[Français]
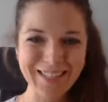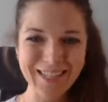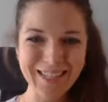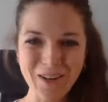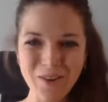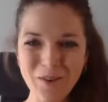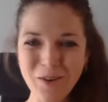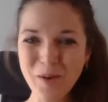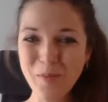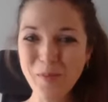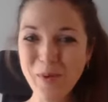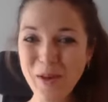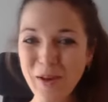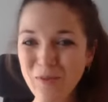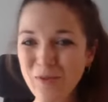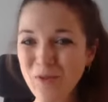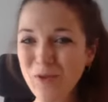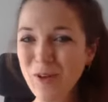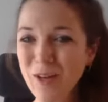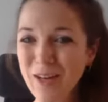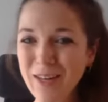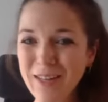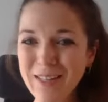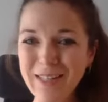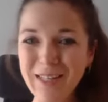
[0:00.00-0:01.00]
Salut et
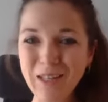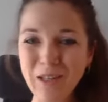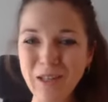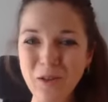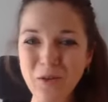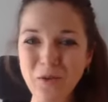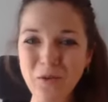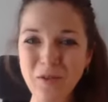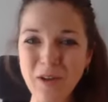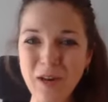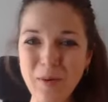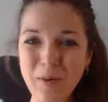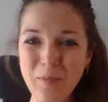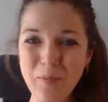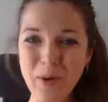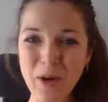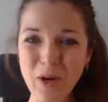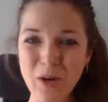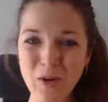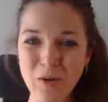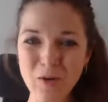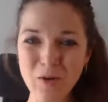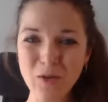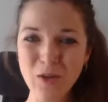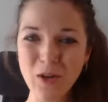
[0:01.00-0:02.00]
bienvenue à cette nouvelle
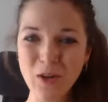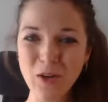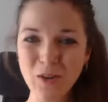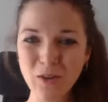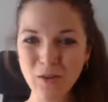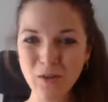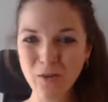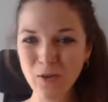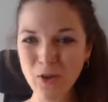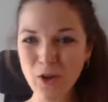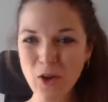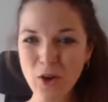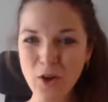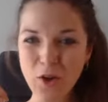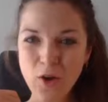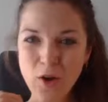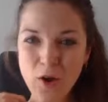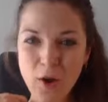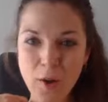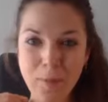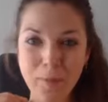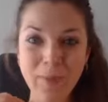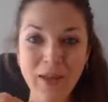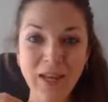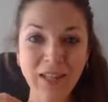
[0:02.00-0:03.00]
pause de
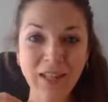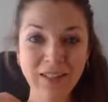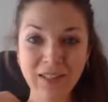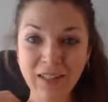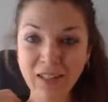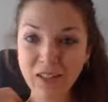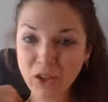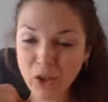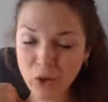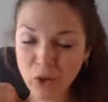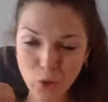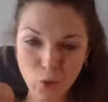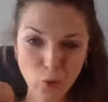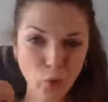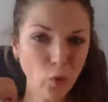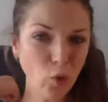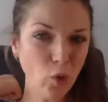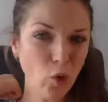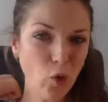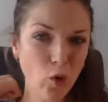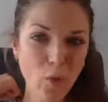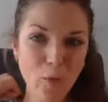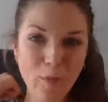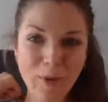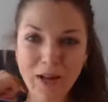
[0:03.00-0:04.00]
bien-être où
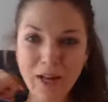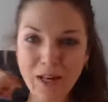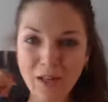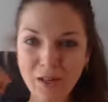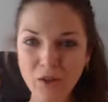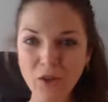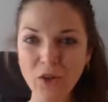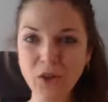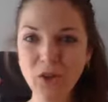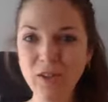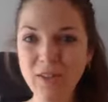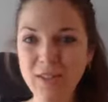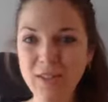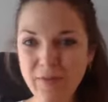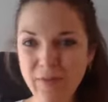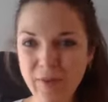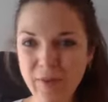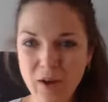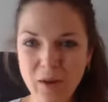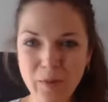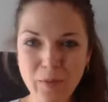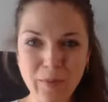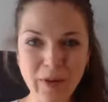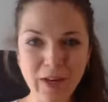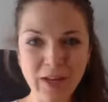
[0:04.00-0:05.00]
on parle de
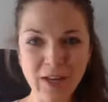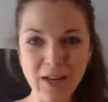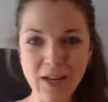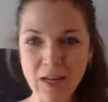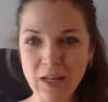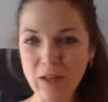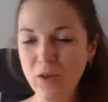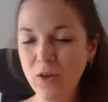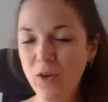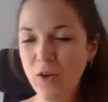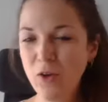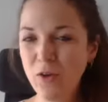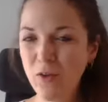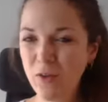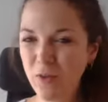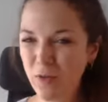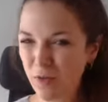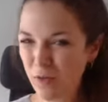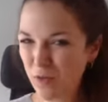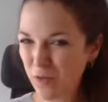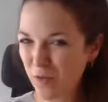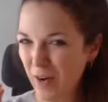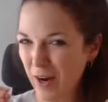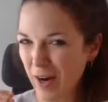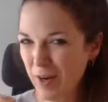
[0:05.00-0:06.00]
différentes manières de
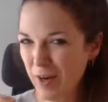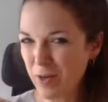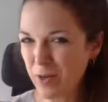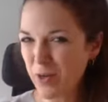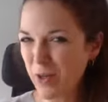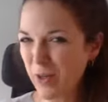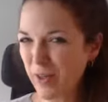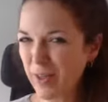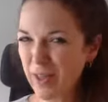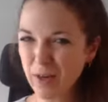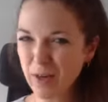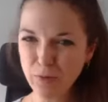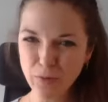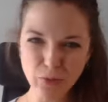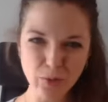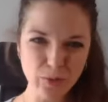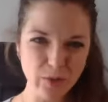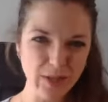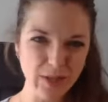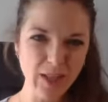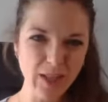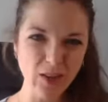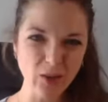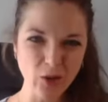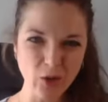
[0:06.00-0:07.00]
faire en sorte
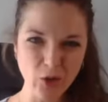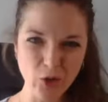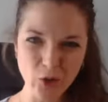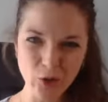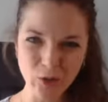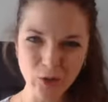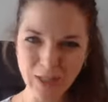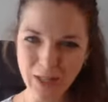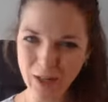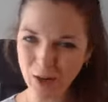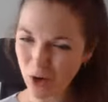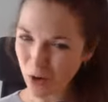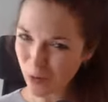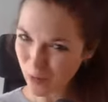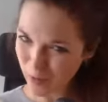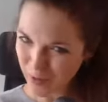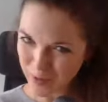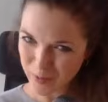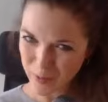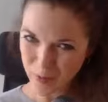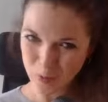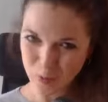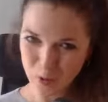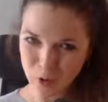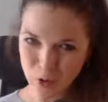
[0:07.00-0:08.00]
d'infuser dans notre journée un
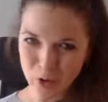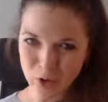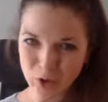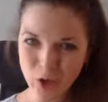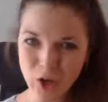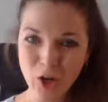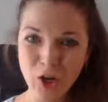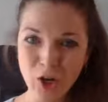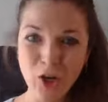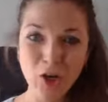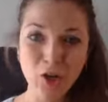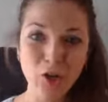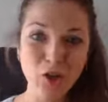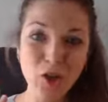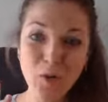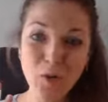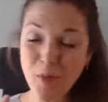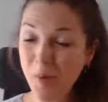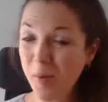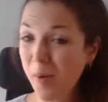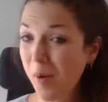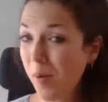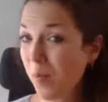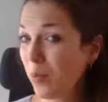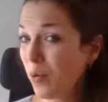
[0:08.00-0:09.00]
petit peu plus de
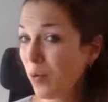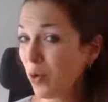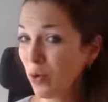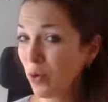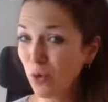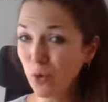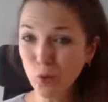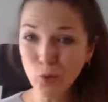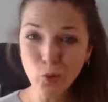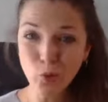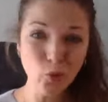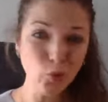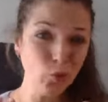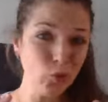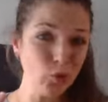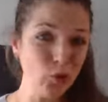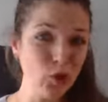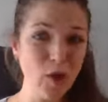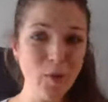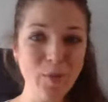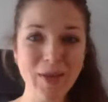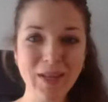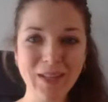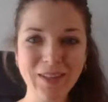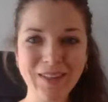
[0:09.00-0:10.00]
moments pour nous,
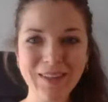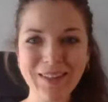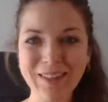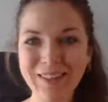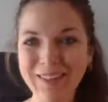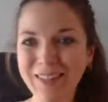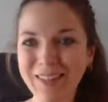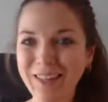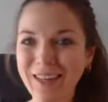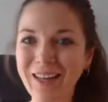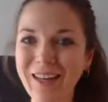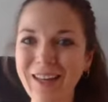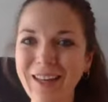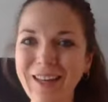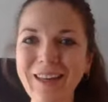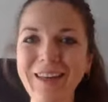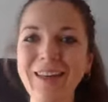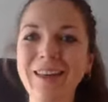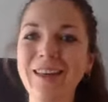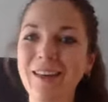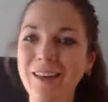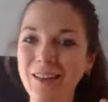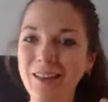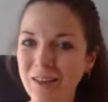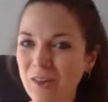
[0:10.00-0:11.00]
de bien-être et
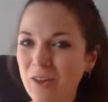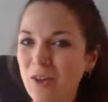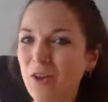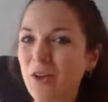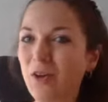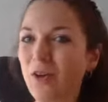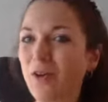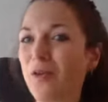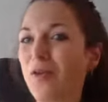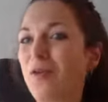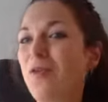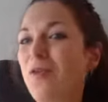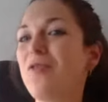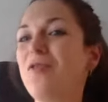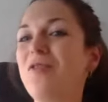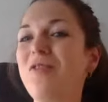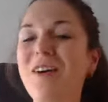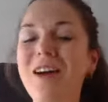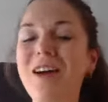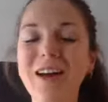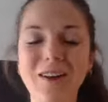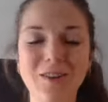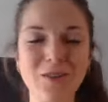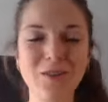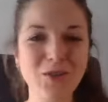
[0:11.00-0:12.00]
de
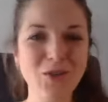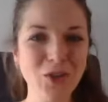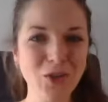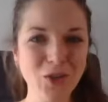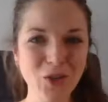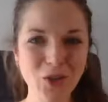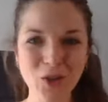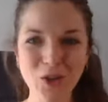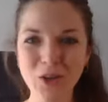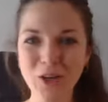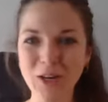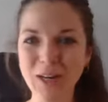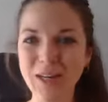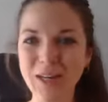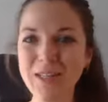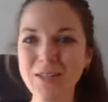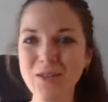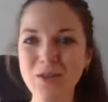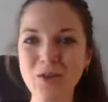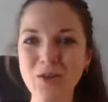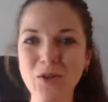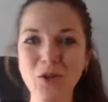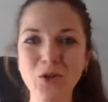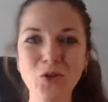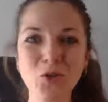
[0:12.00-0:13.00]
faire en sorte que le
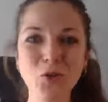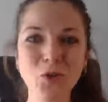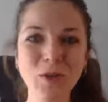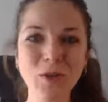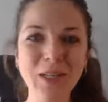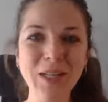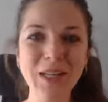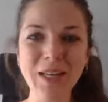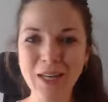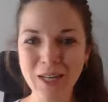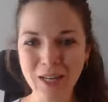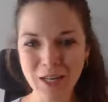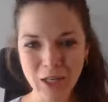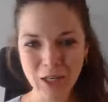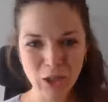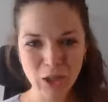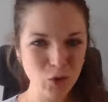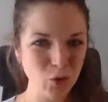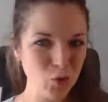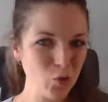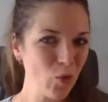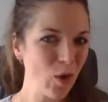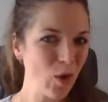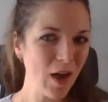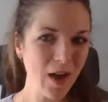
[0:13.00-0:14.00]
reste de notre journée
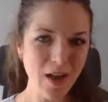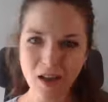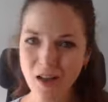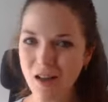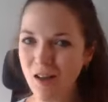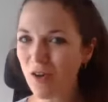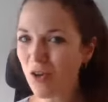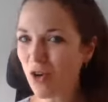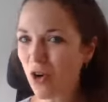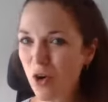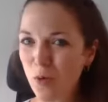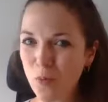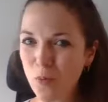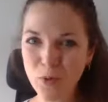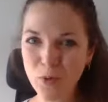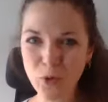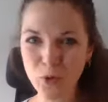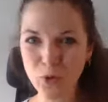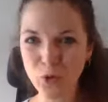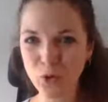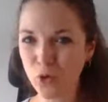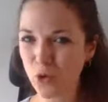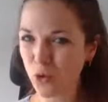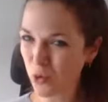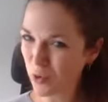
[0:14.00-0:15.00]
soit encore
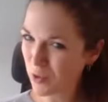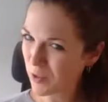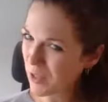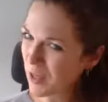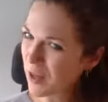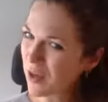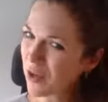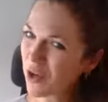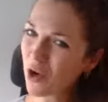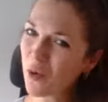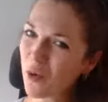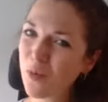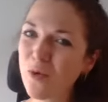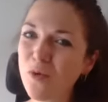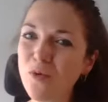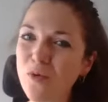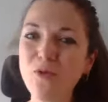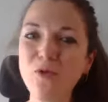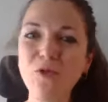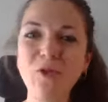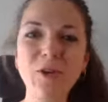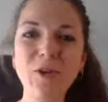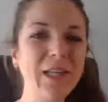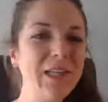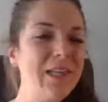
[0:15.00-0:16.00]
plus douce, encore plus
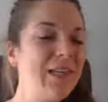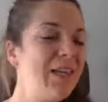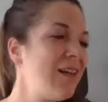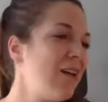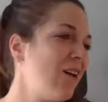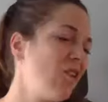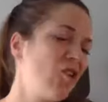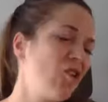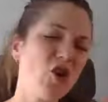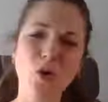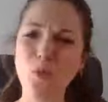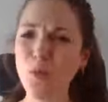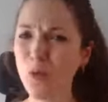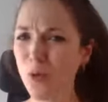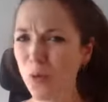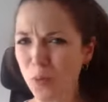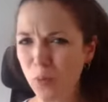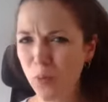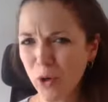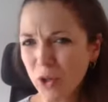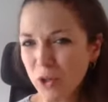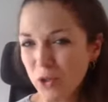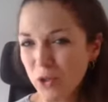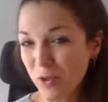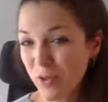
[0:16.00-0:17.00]
fluide, encore plus
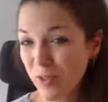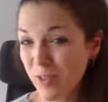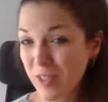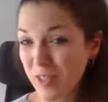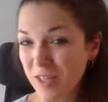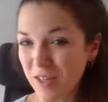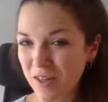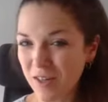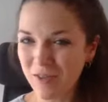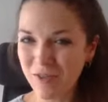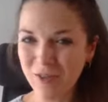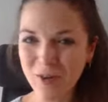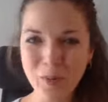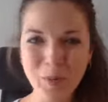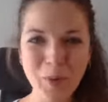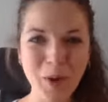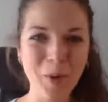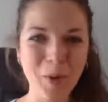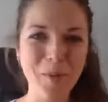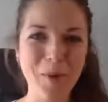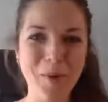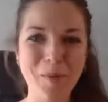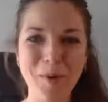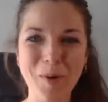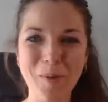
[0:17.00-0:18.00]
productive
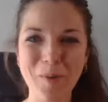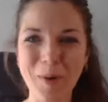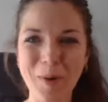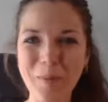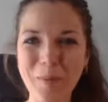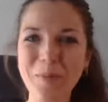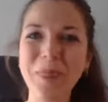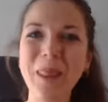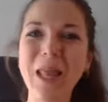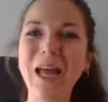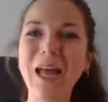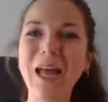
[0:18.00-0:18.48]
probablement.